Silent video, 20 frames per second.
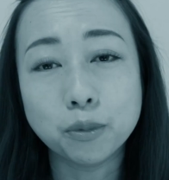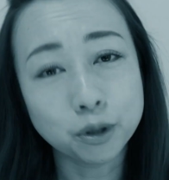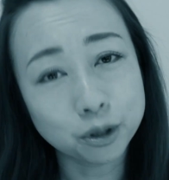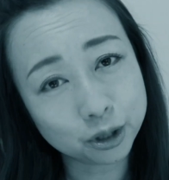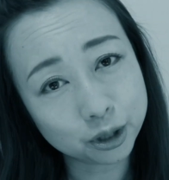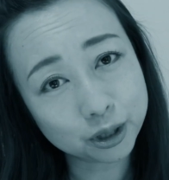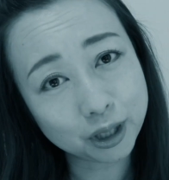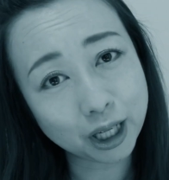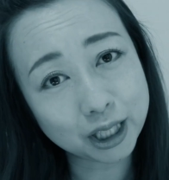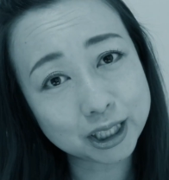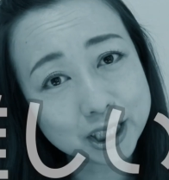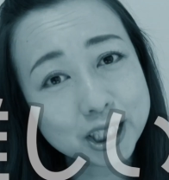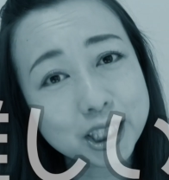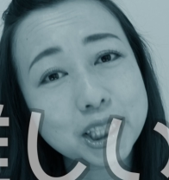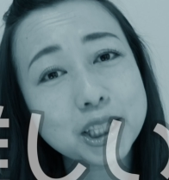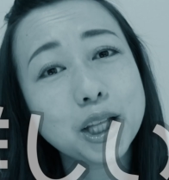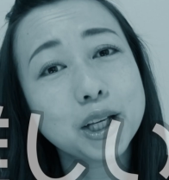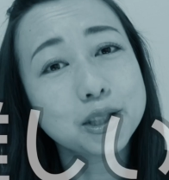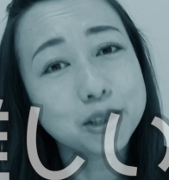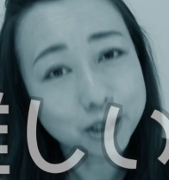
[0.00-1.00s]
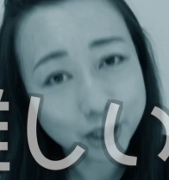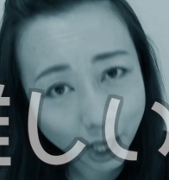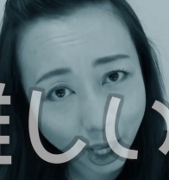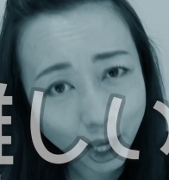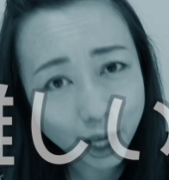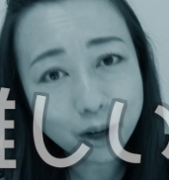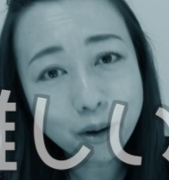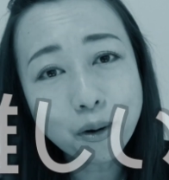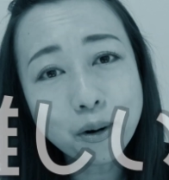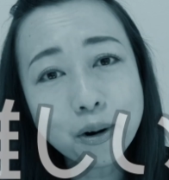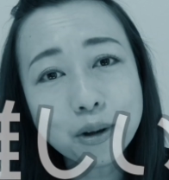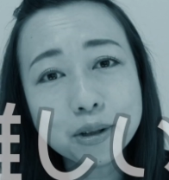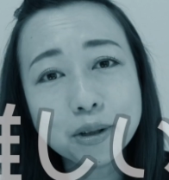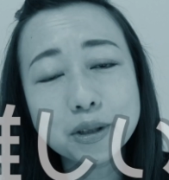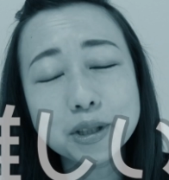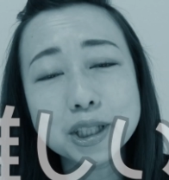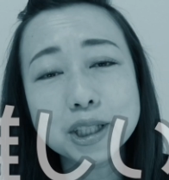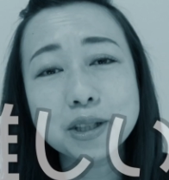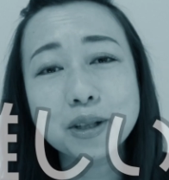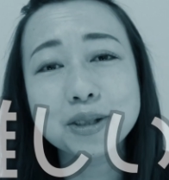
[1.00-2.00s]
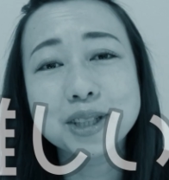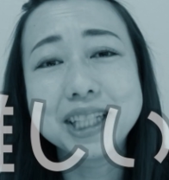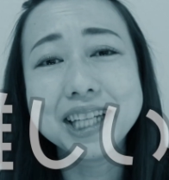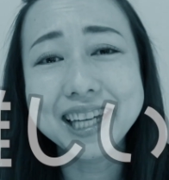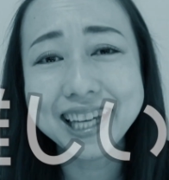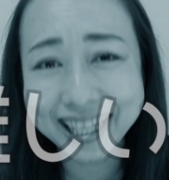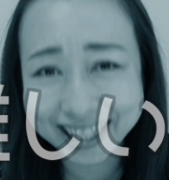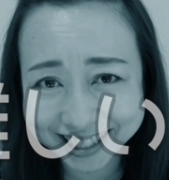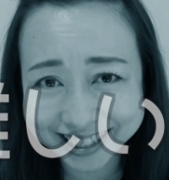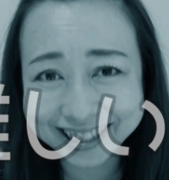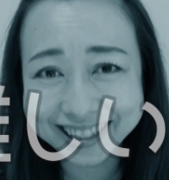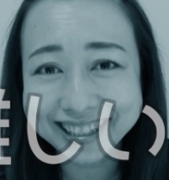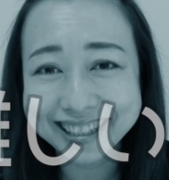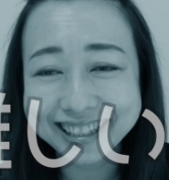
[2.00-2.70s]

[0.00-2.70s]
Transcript: 難しいですね、この年のチー